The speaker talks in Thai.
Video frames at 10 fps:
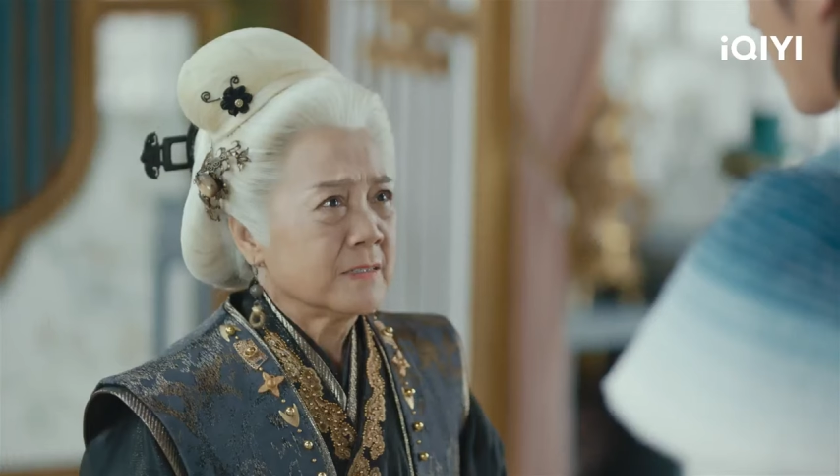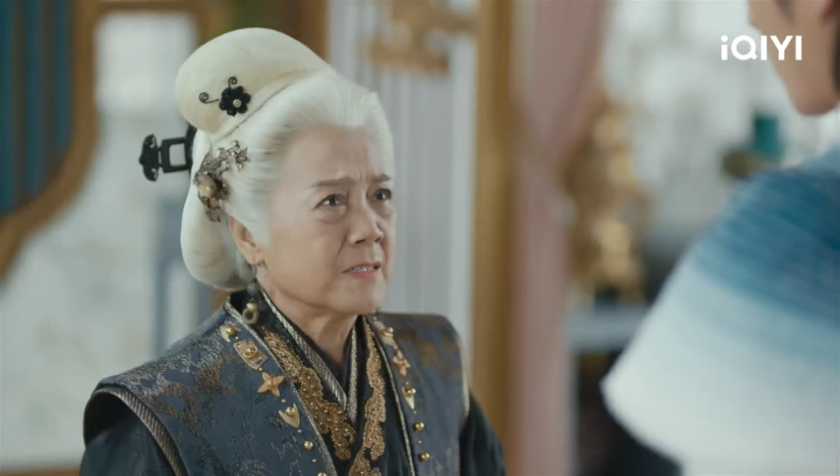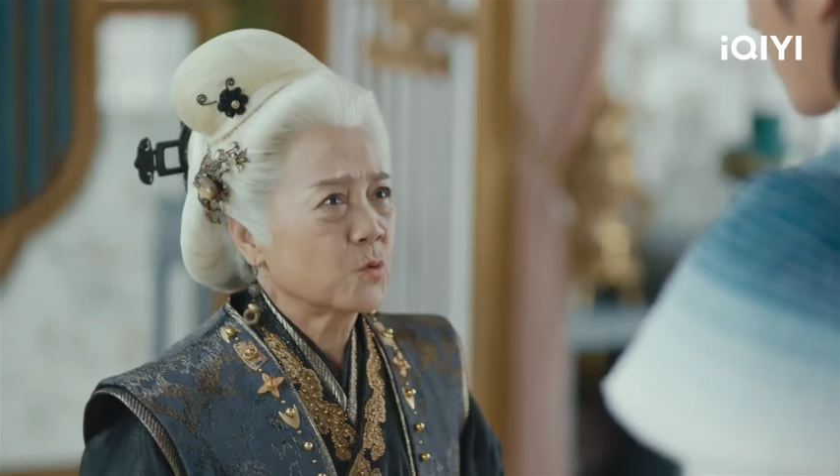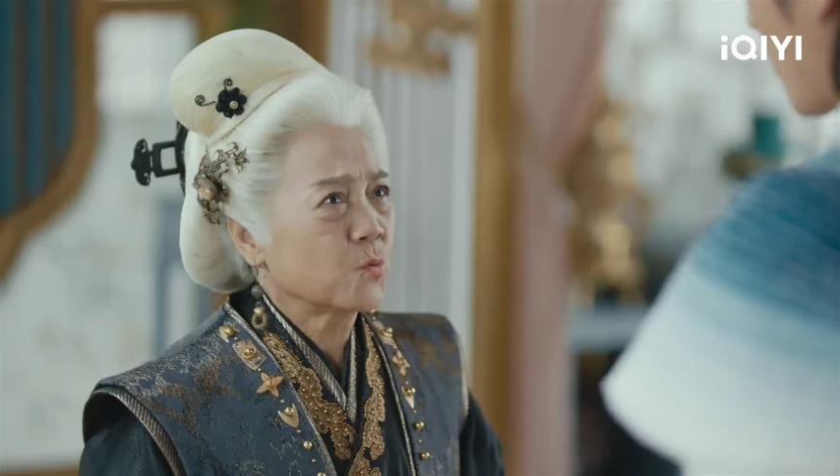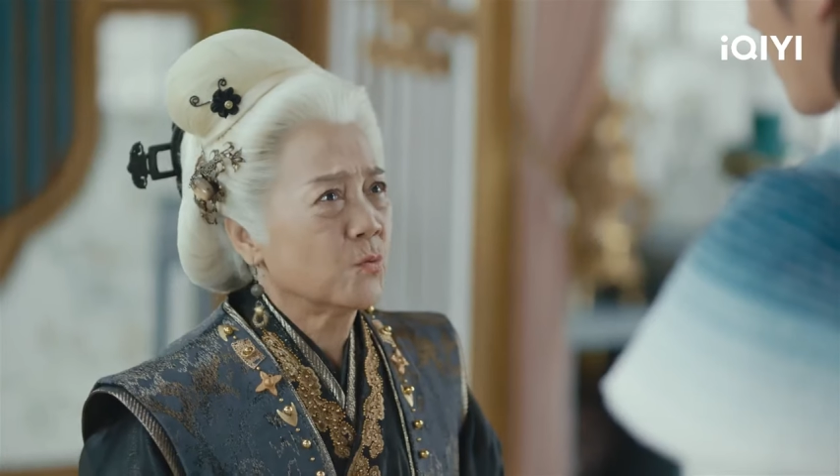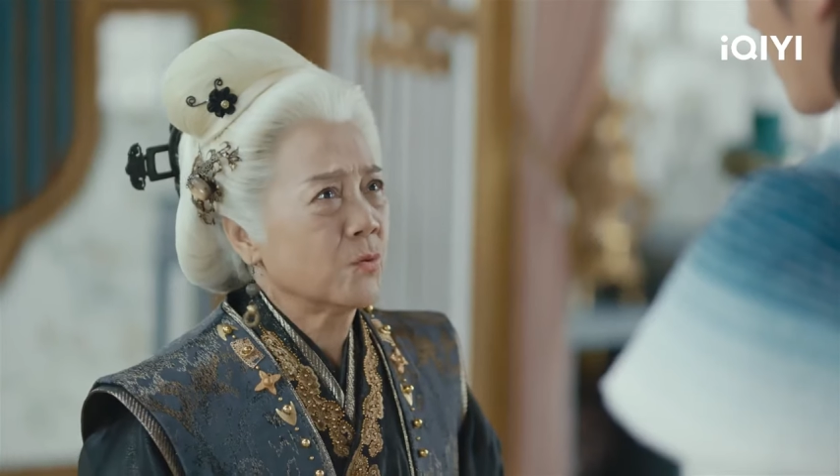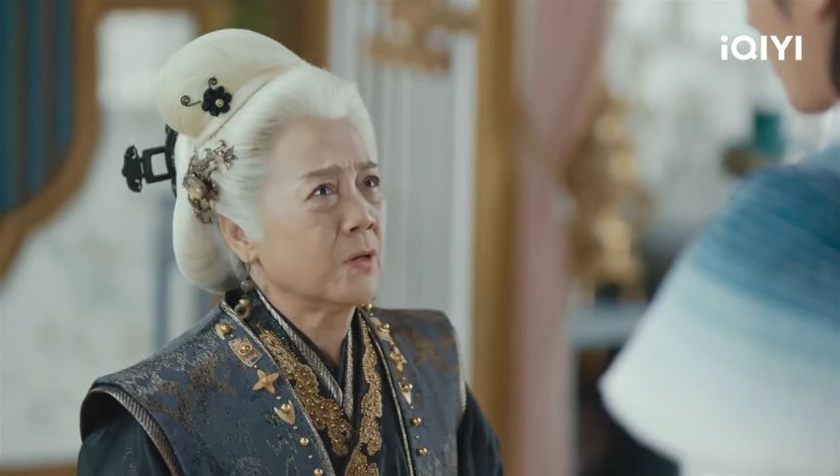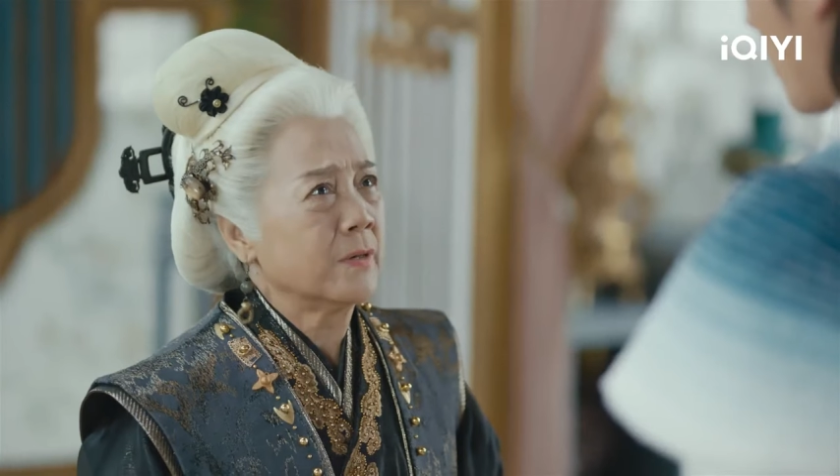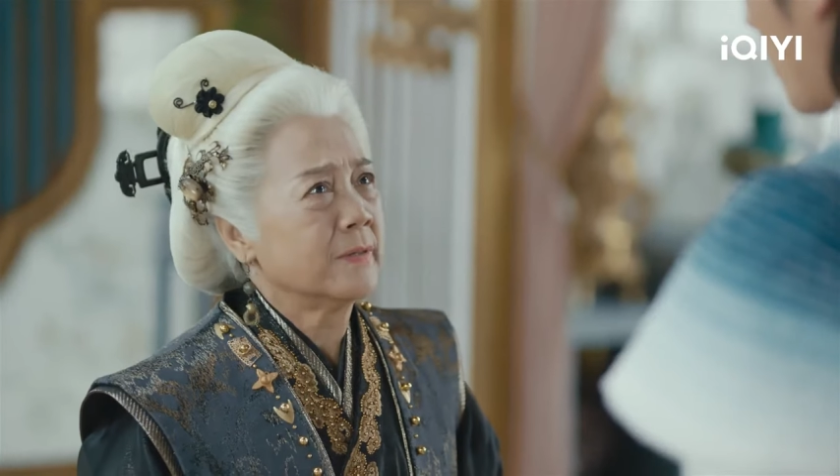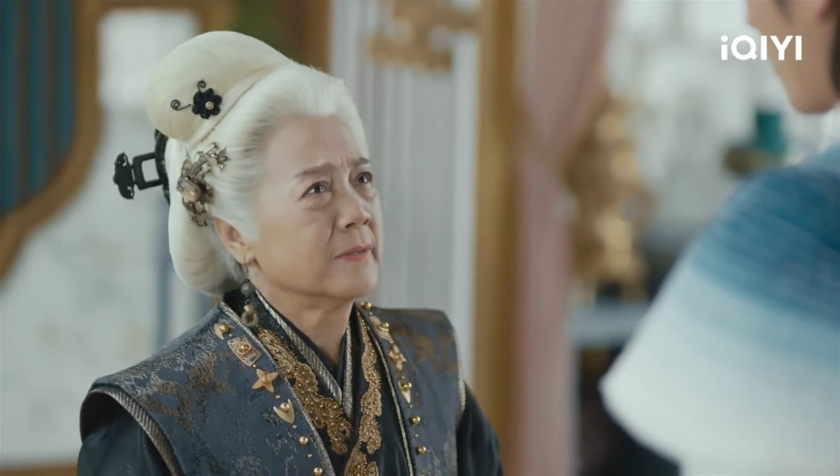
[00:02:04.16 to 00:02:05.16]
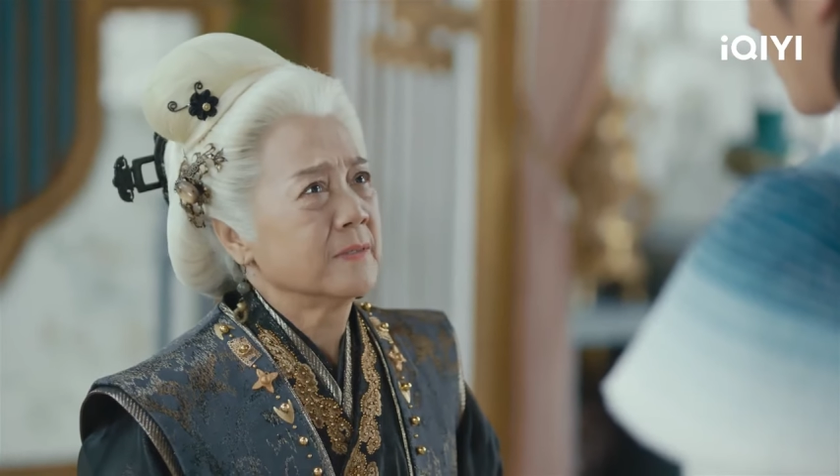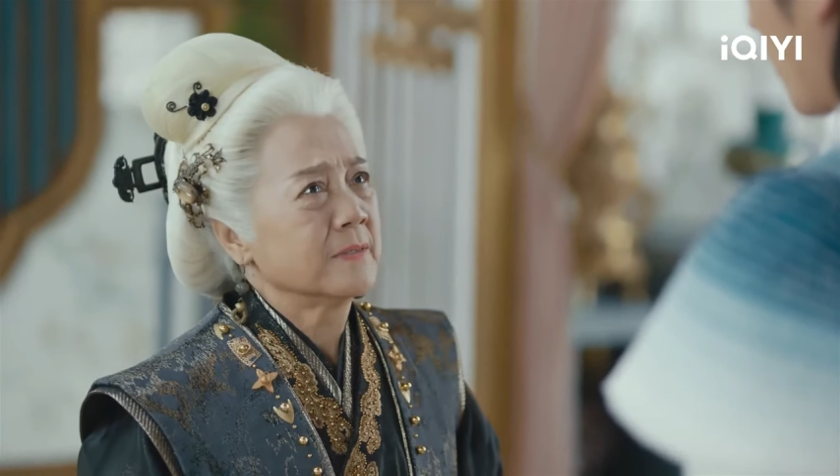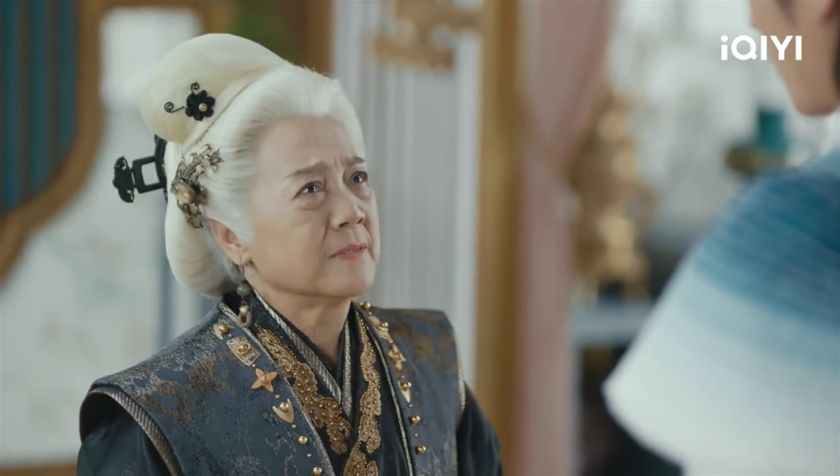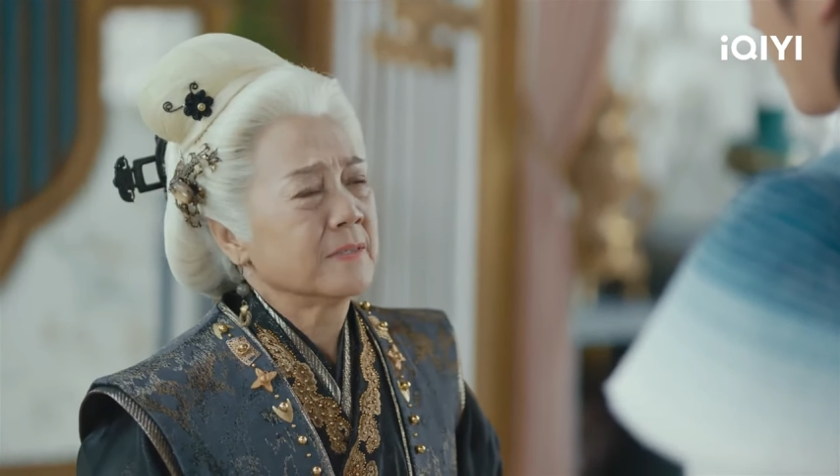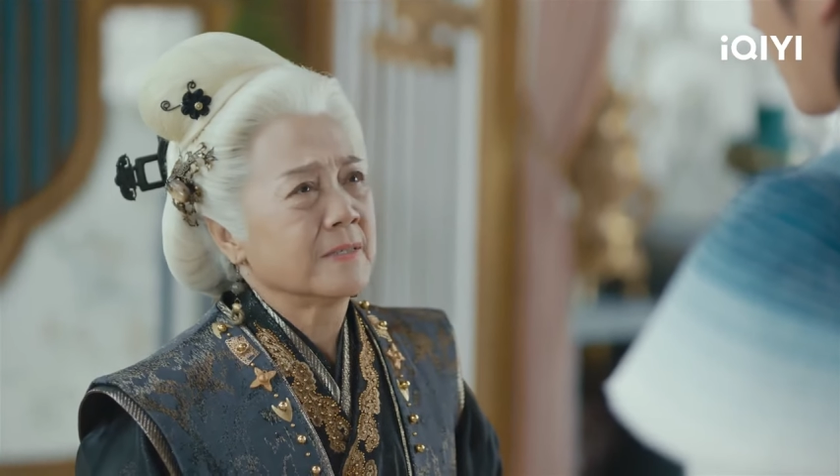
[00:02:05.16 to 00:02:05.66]
ก็จะ
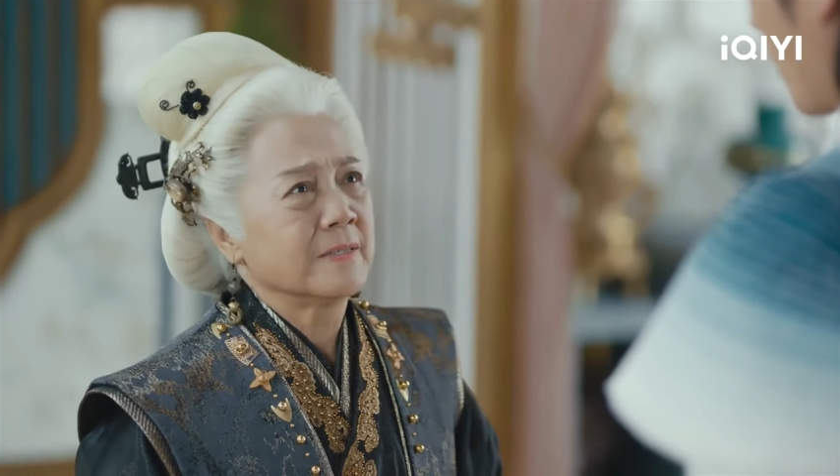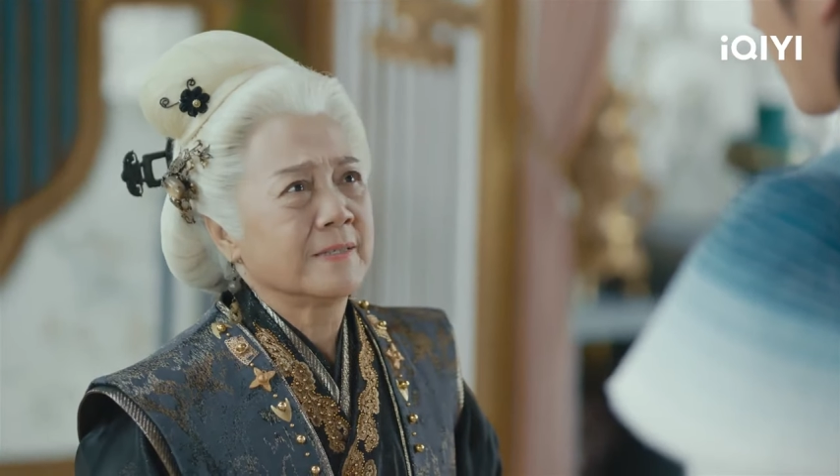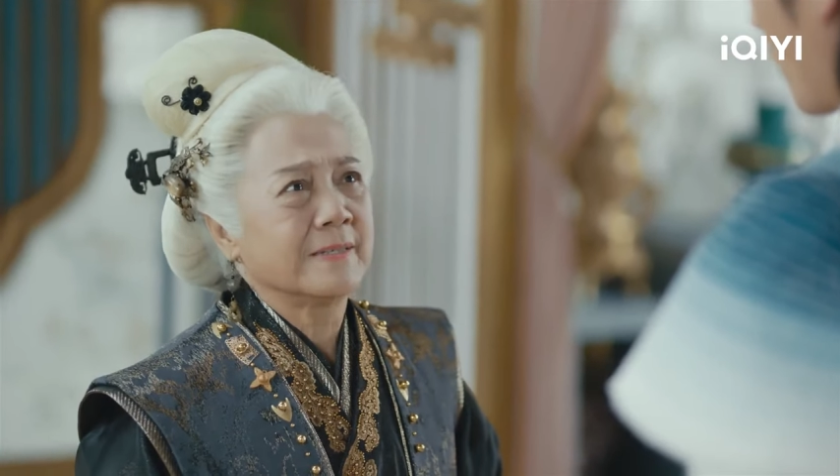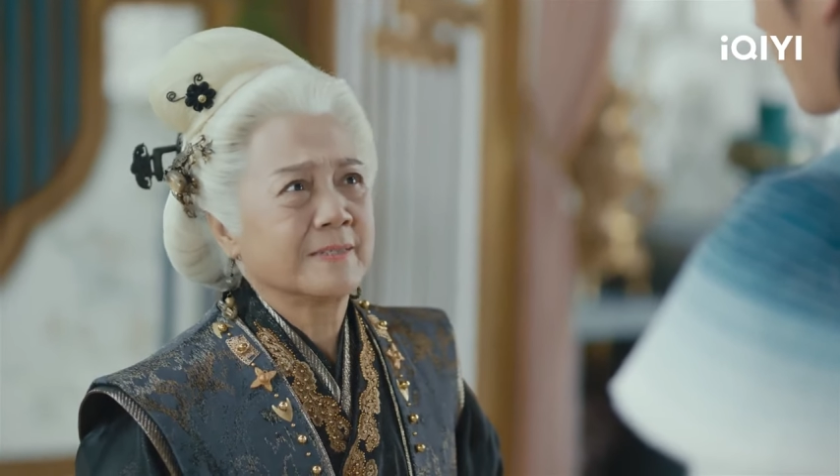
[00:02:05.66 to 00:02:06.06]
แก้